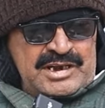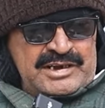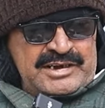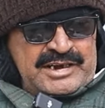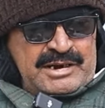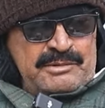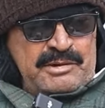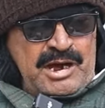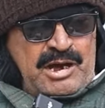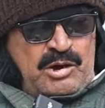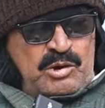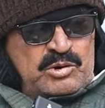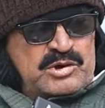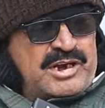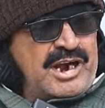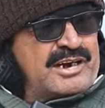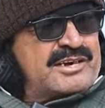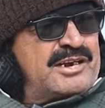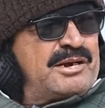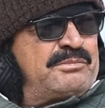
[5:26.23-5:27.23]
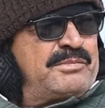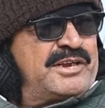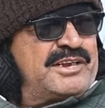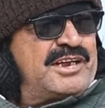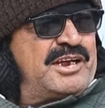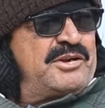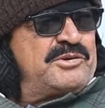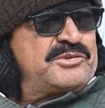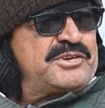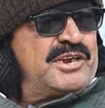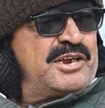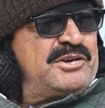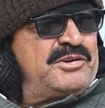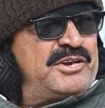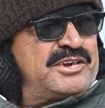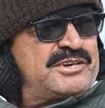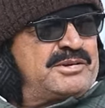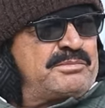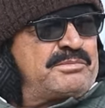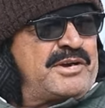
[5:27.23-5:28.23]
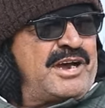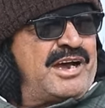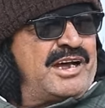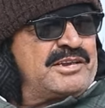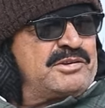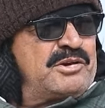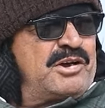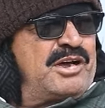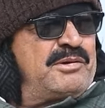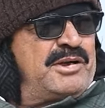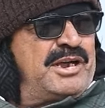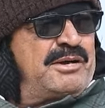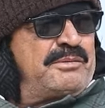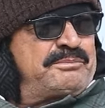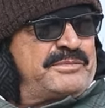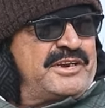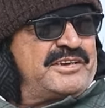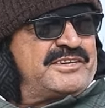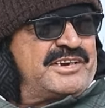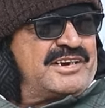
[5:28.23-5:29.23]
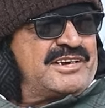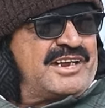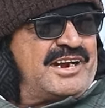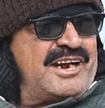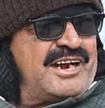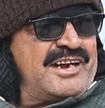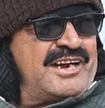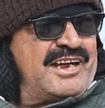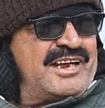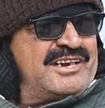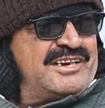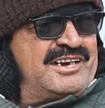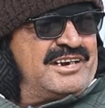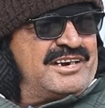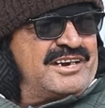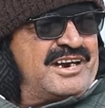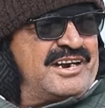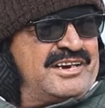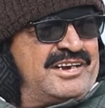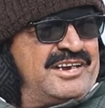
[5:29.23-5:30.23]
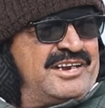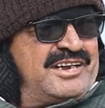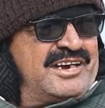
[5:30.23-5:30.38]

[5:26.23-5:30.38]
ये और डॉक्टर मजह हुसैन ये सब कहा तो ऑपरेशन कराना है का